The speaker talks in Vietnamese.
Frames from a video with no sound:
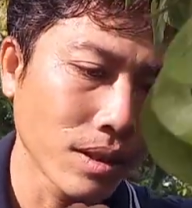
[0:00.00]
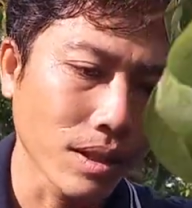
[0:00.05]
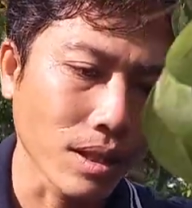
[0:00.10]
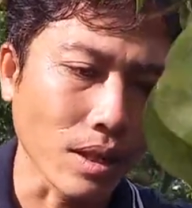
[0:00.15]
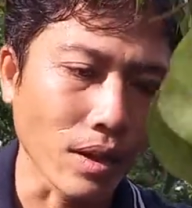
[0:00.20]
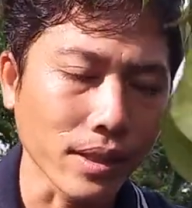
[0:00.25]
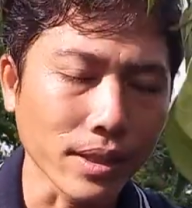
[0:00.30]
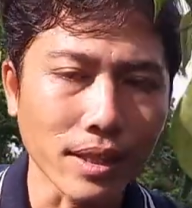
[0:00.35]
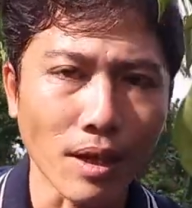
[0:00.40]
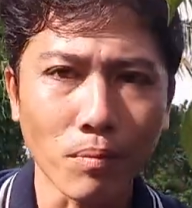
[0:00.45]

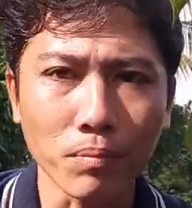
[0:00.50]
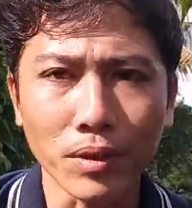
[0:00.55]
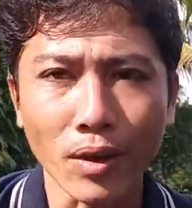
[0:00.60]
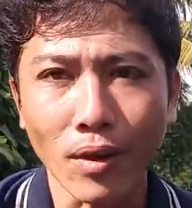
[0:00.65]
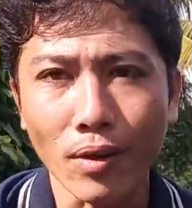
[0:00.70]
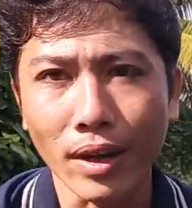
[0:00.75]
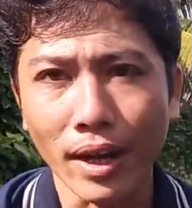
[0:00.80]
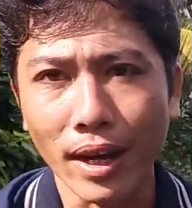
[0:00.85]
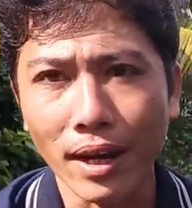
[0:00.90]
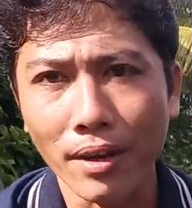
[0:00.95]
rồi xong
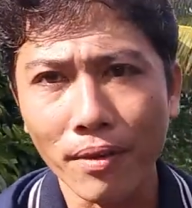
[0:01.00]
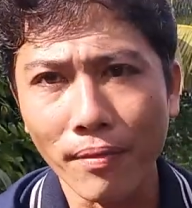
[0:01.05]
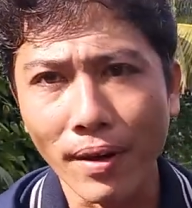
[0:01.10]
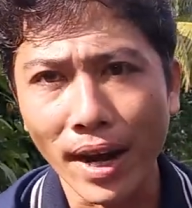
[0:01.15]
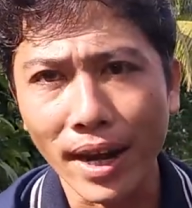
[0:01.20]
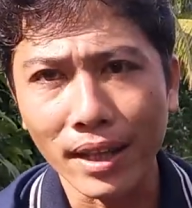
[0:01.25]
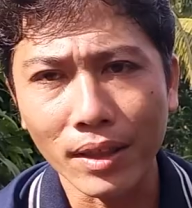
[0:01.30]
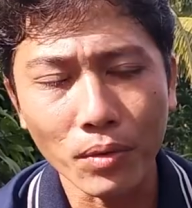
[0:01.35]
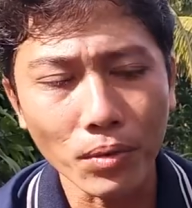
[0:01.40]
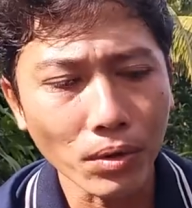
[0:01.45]
toàn đã
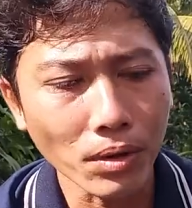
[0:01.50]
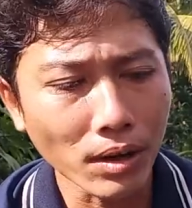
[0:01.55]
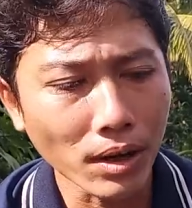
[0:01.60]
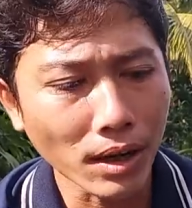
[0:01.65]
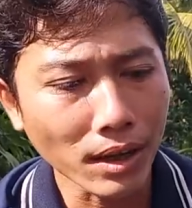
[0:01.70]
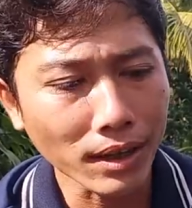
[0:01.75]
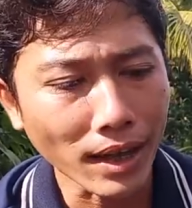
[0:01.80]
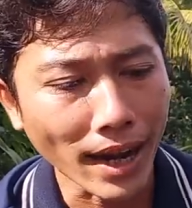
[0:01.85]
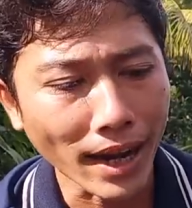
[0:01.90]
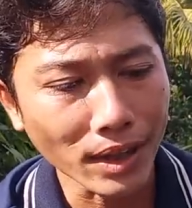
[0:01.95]
pha thuốc
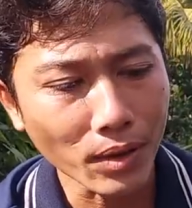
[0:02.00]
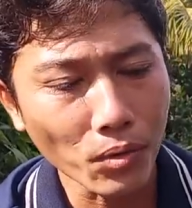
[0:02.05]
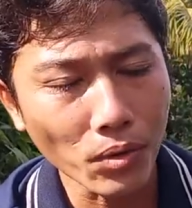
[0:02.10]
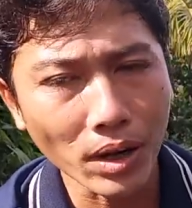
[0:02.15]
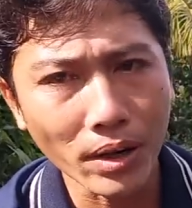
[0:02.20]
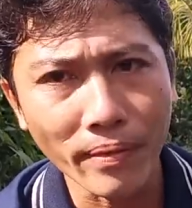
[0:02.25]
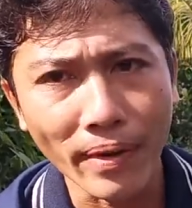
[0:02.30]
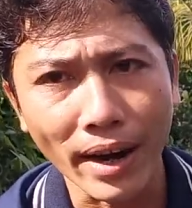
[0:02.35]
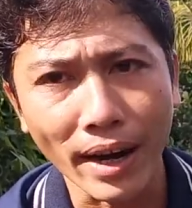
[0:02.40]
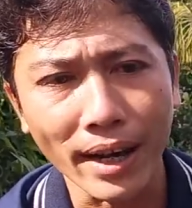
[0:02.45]
ờ, tha thuốc
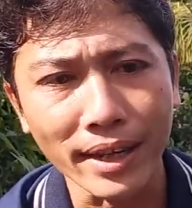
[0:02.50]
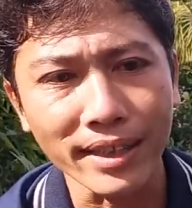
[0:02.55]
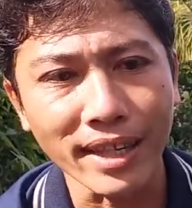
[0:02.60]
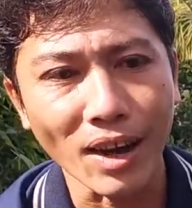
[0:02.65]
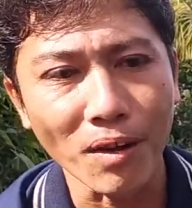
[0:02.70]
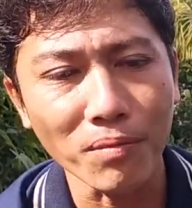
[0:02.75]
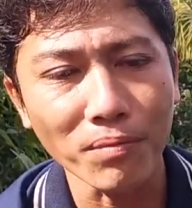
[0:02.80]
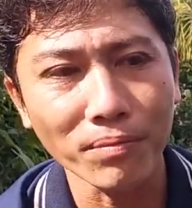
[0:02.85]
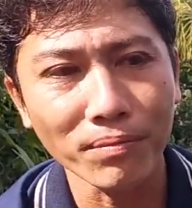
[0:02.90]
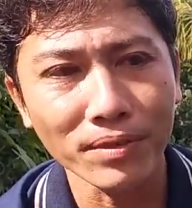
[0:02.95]
cái phần này
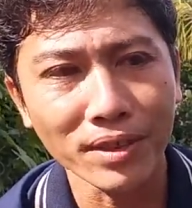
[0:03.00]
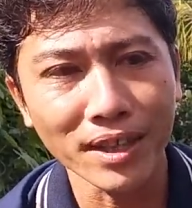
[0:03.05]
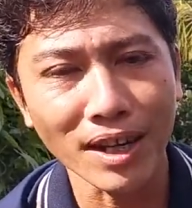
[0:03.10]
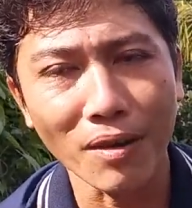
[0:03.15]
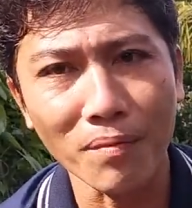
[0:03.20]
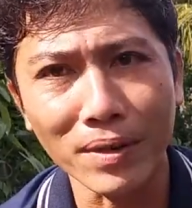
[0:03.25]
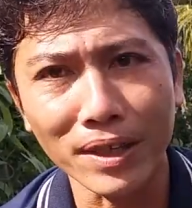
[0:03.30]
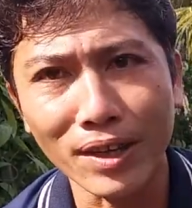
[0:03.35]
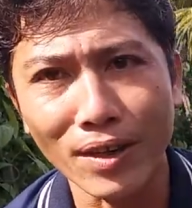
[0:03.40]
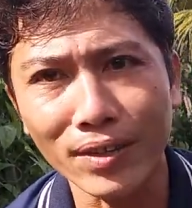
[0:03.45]
xong
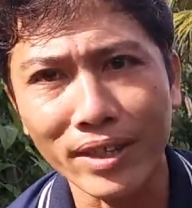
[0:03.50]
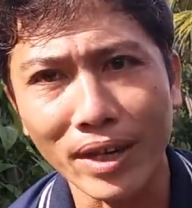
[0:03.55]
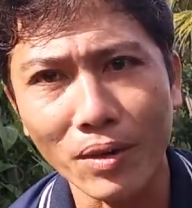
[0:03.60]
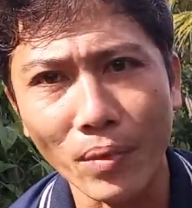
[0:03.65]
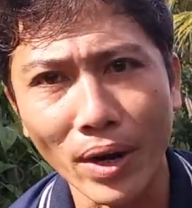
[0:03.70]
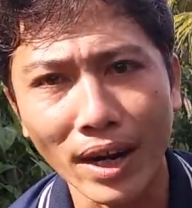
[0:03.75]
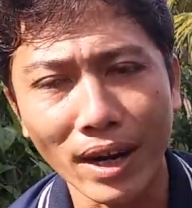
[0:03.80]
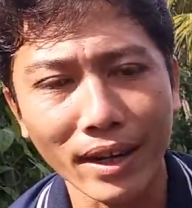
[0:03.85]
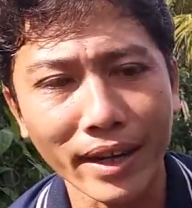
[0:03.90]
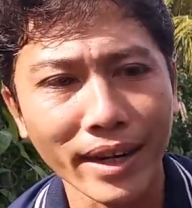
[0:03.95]
xong là toàn sẽ
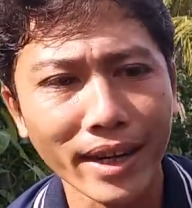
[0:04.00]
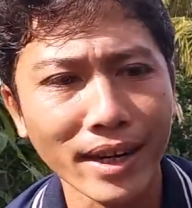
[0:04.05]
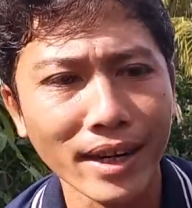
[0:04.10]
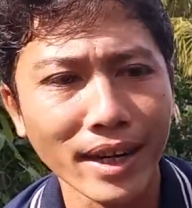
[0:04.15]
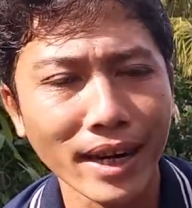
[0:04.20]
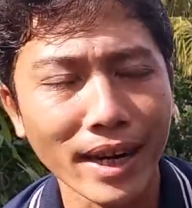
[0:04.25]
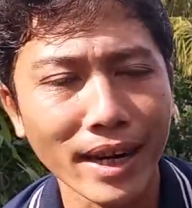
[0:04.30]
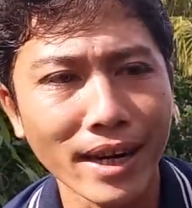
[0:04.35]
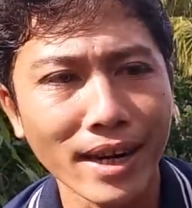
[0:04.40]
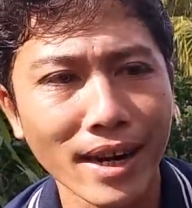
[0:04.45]
quay lại cái
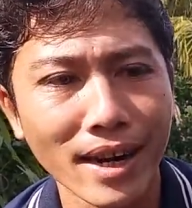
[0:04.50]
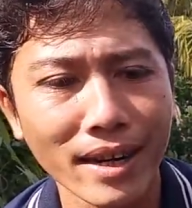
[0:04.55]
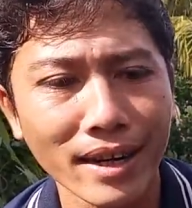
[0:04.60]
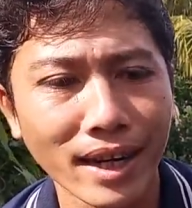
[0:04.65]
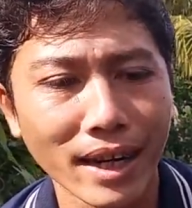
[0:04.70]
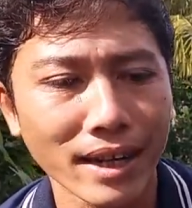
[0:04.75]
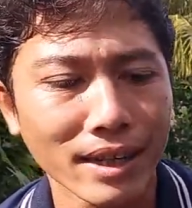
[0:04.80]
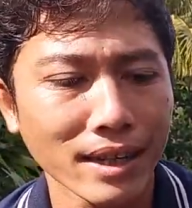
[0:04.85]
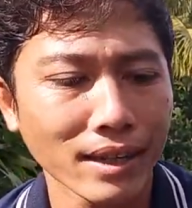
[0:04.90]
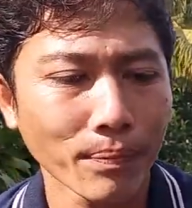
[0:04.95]
cây khế
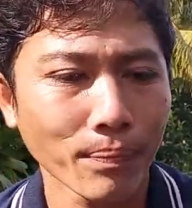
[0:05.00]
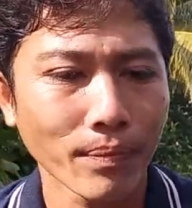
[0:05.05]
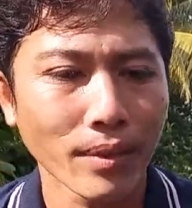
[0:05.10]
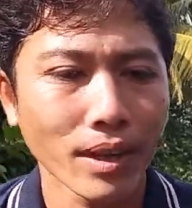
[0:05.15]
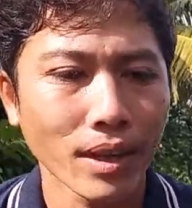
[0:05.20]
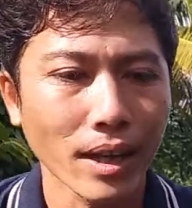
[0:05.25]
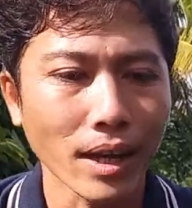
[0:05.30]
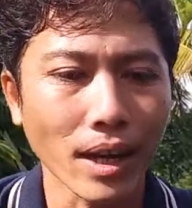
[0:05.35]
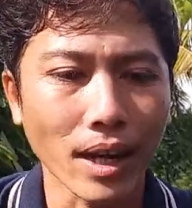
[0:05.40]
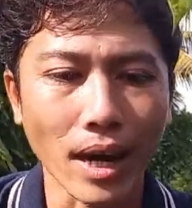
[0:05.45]
này
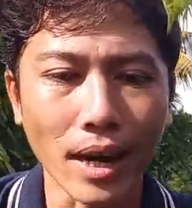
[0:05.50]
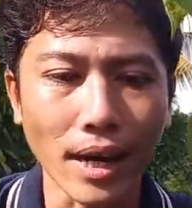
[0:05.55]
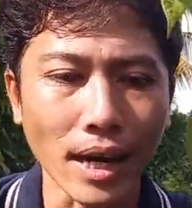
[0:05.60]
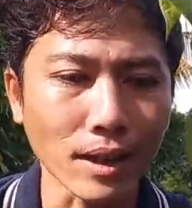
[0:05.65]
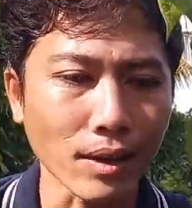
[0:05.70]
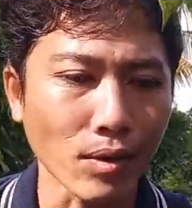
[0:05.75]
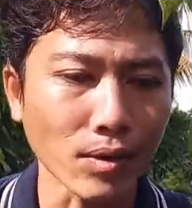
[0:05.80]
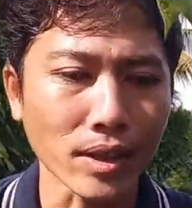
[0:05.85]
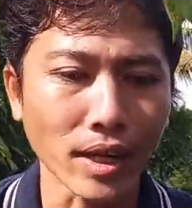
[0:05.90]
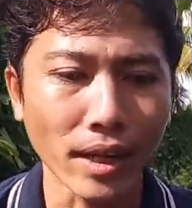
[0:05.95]
cây khế này
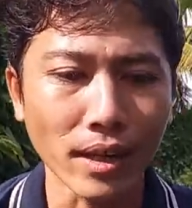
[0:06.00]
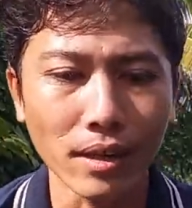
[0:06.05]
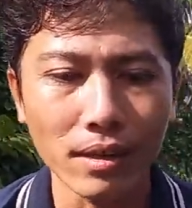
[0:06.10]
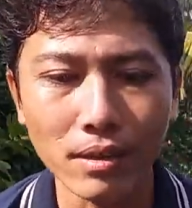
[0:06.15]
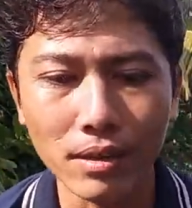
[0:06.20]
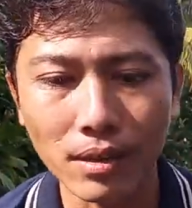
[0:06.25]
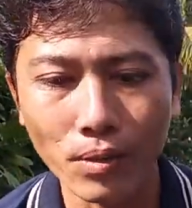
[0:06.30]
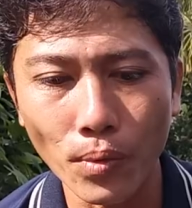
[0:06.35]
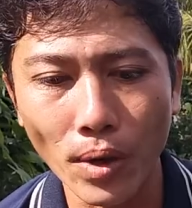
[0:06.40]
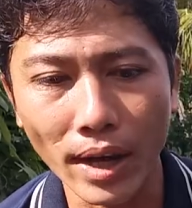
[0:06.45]
toàn sẽ
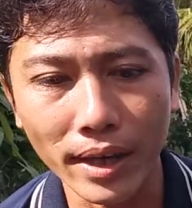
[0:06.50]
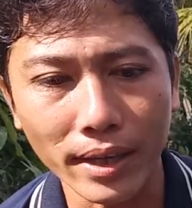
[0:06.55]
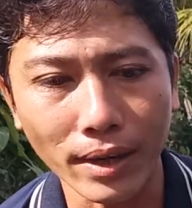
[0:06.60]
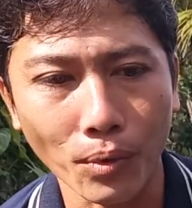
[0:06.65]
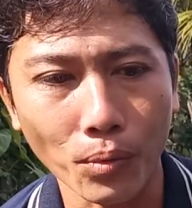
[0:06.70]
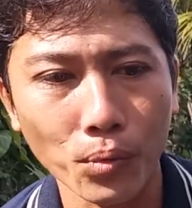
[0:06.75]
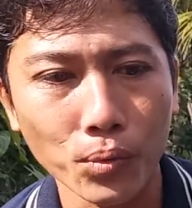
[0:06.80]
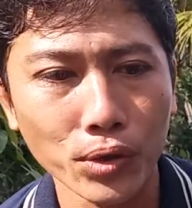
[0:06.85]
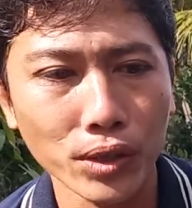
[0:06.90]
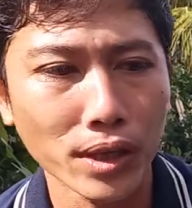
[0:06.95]
đưa qua cái
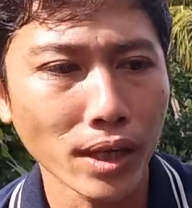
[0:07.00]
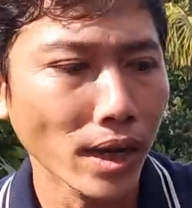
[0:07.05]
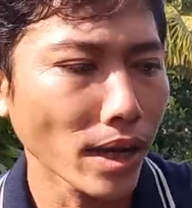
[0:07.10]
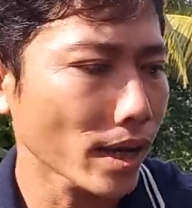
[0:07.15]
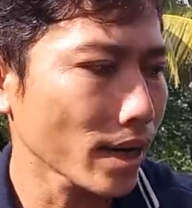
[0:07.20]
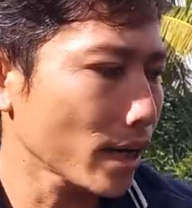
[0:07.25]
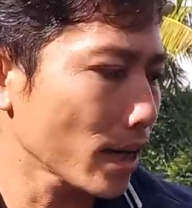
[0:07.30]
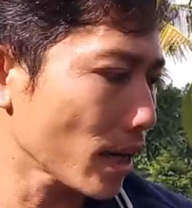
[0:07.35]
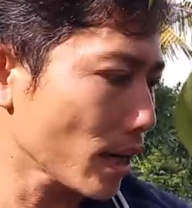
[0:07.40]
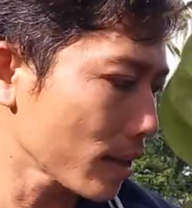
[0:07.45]
chậu C
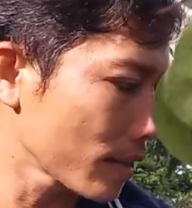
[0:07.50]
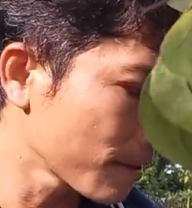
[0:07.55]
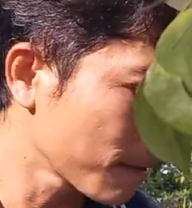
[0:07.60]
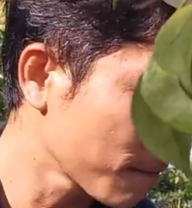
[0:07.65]
ờ,